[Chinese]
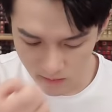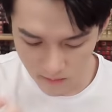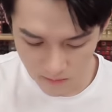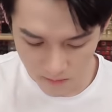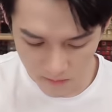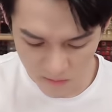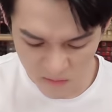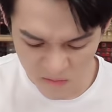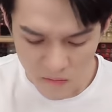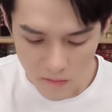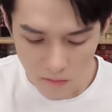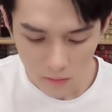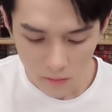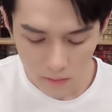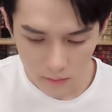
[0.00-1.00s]
那你自己
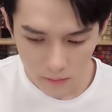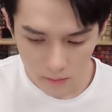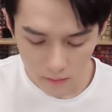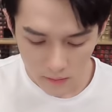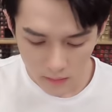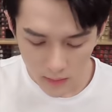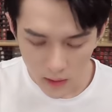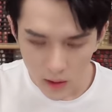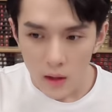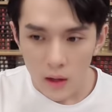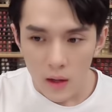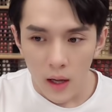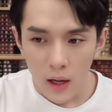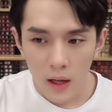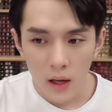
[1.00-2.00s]
挑吧。
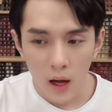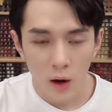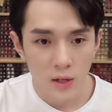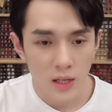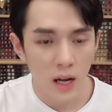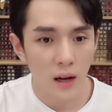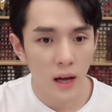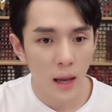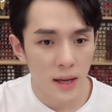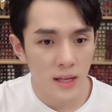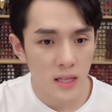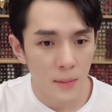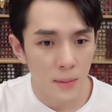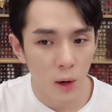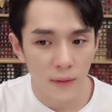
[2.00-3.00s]
哎，好像 M
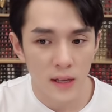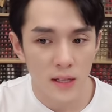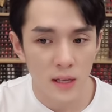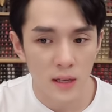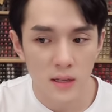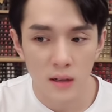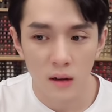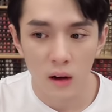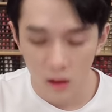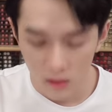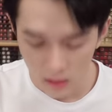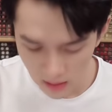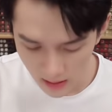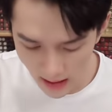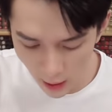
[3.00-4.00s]
A C 没有番茄色
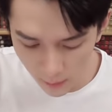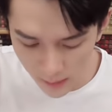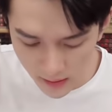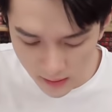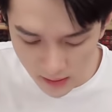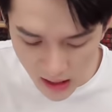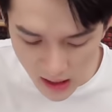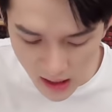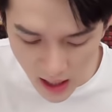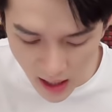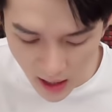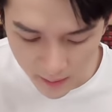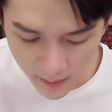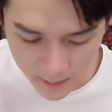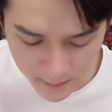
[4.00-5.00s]
哦。来，我们第一
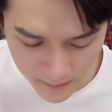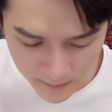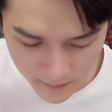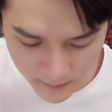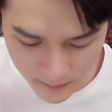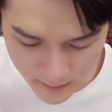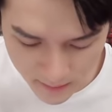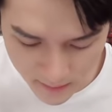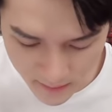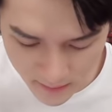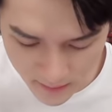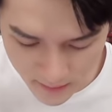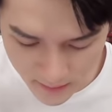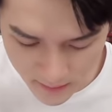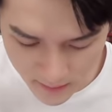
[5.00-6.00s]
个
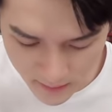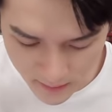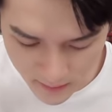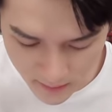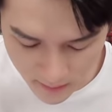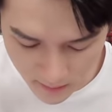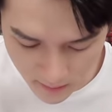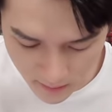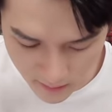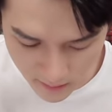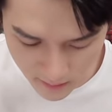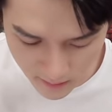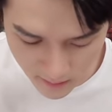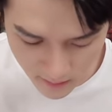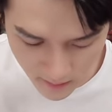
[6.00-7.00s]
M A C 还有很多人说
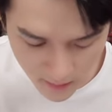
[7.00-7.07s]
吃里